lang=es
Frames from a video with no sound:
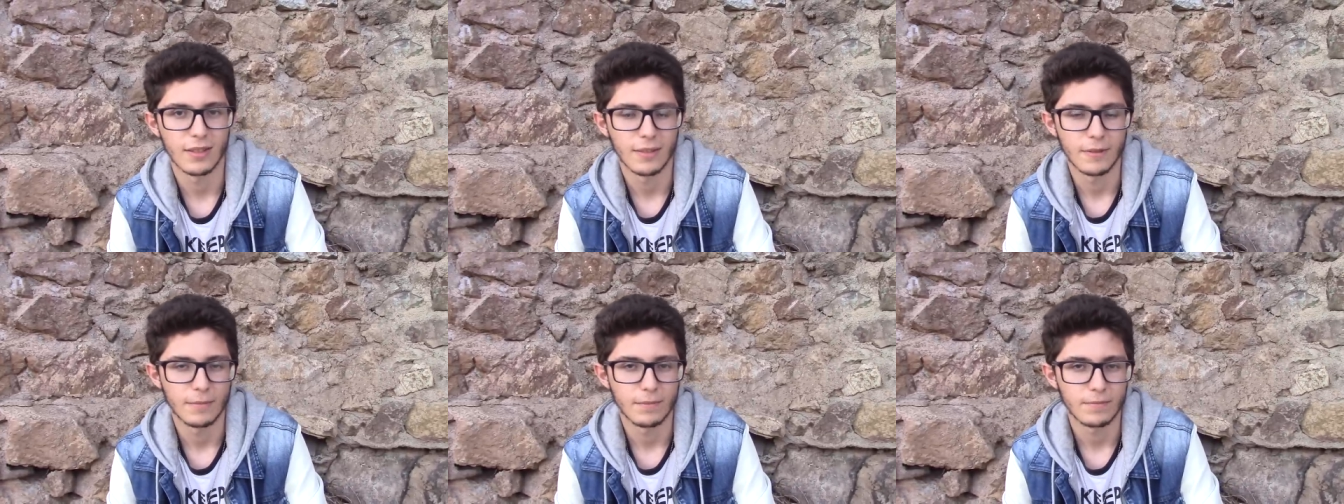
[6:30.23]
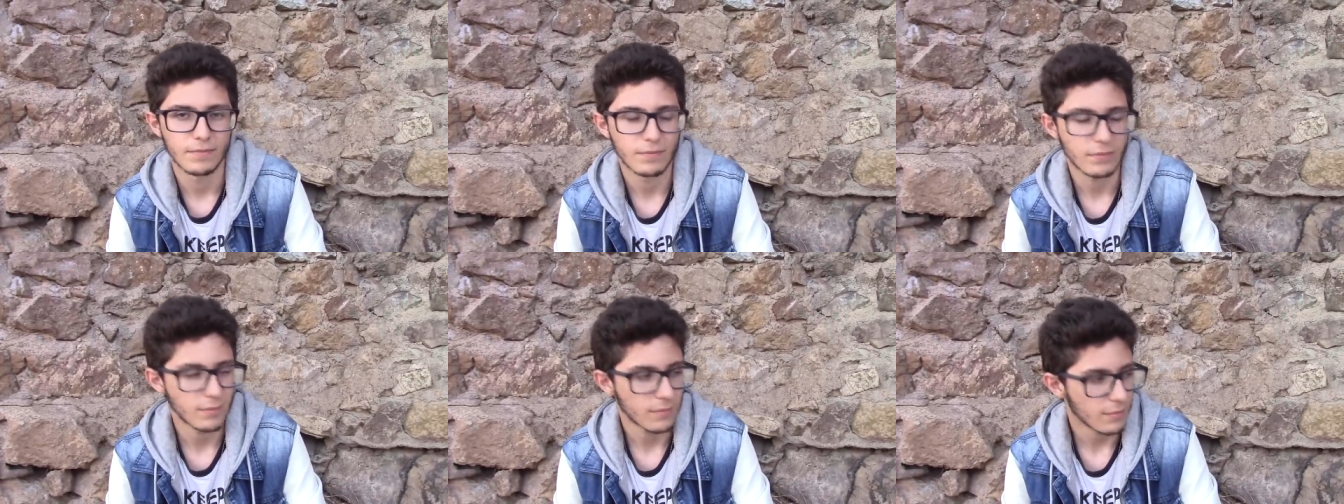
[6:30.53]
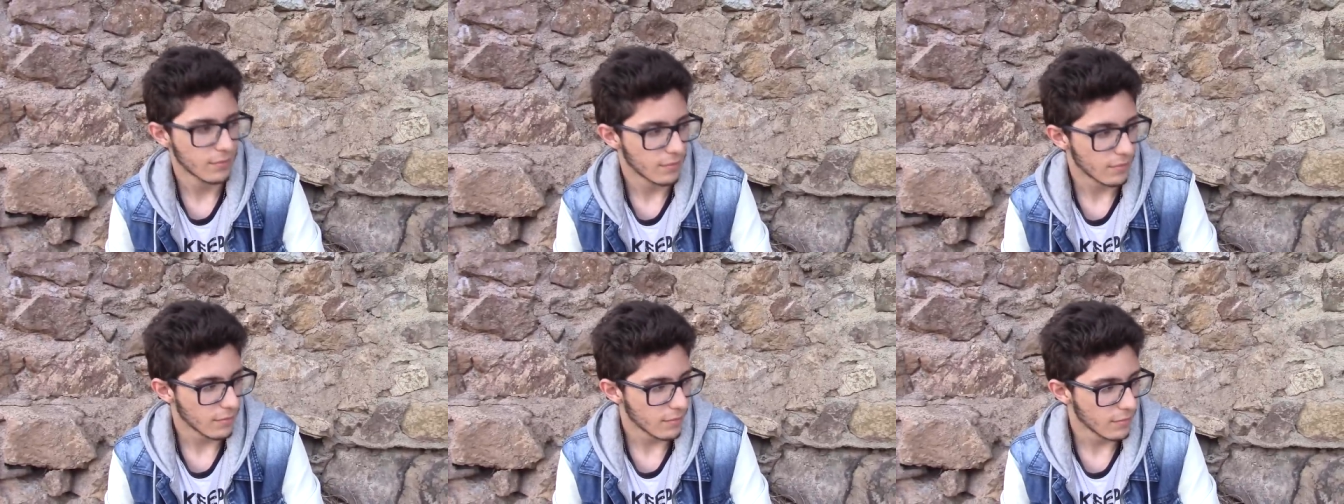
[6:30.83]
¿Y no es
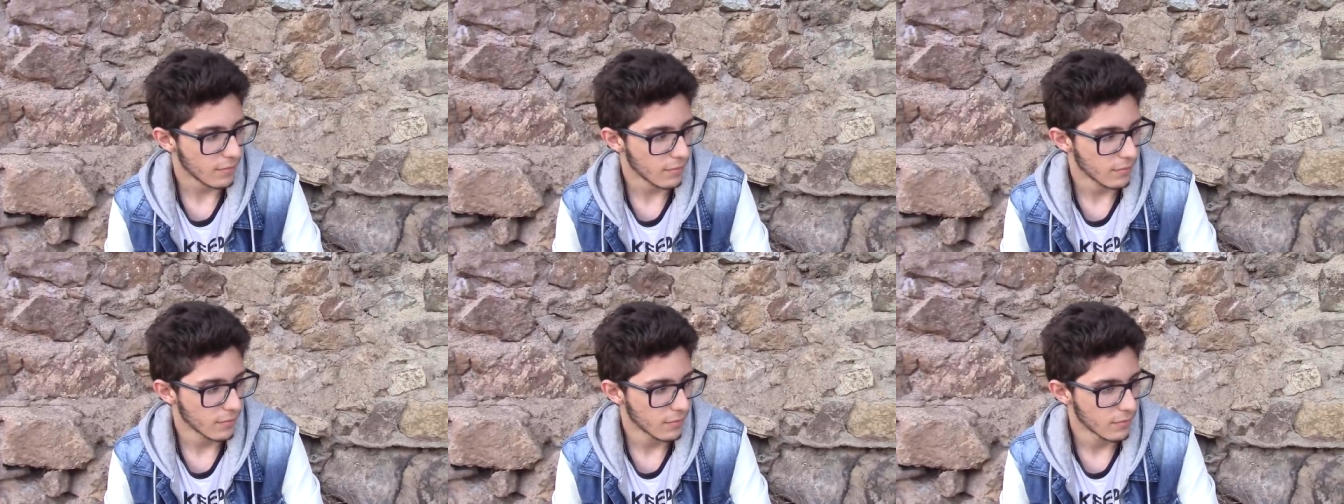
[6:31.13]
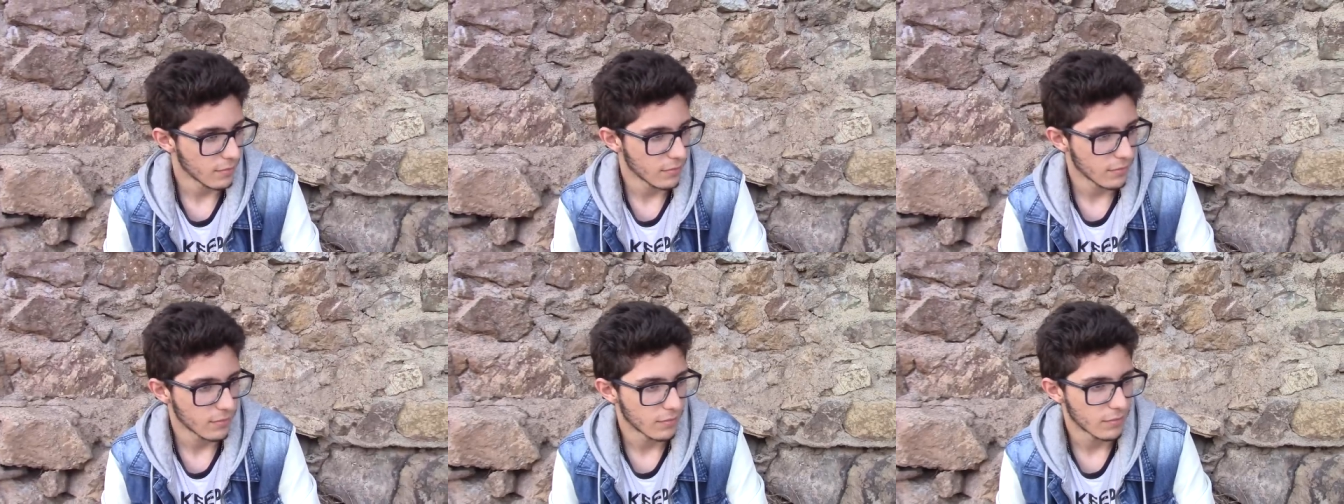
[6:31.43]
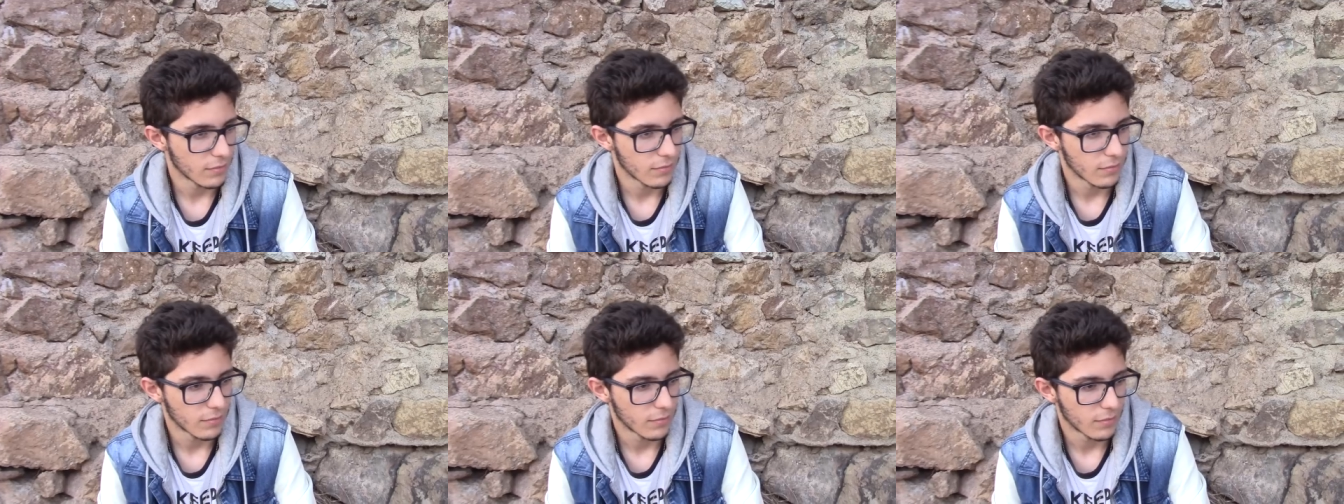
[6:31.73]
por causa de la
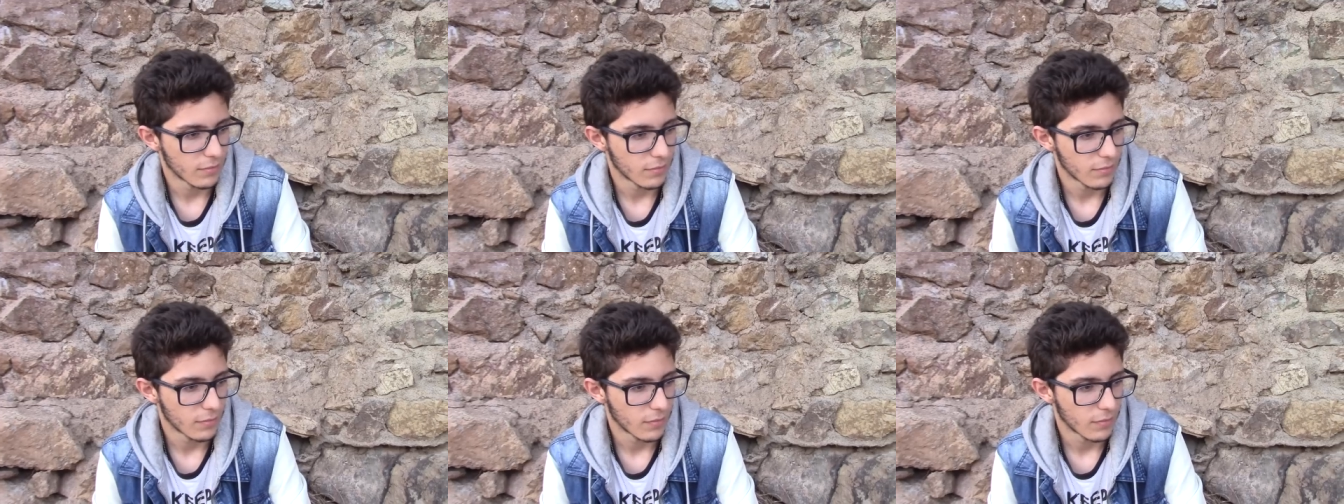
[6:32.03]
relación esta?